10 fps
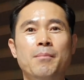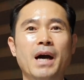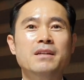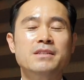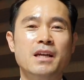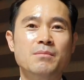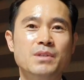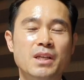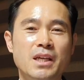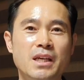많은
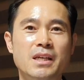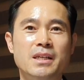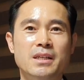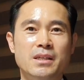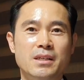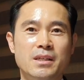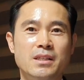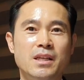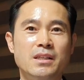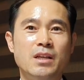사람들이
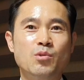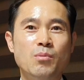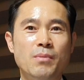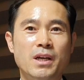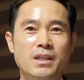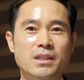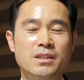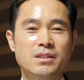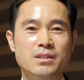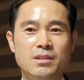일단 네트워크
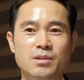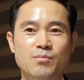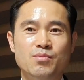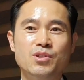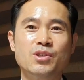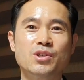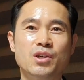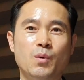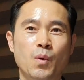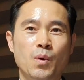마케팅은
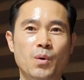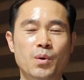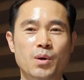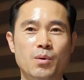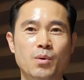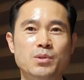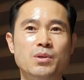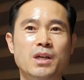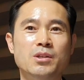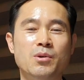부정적이고
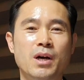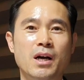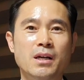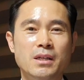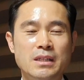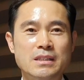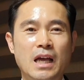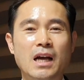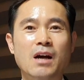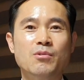고정관념과
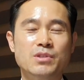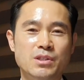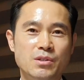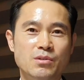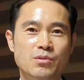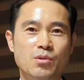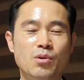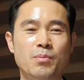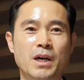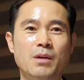따가운
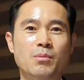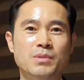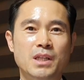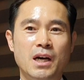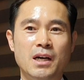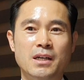시선으로 바라봅니다.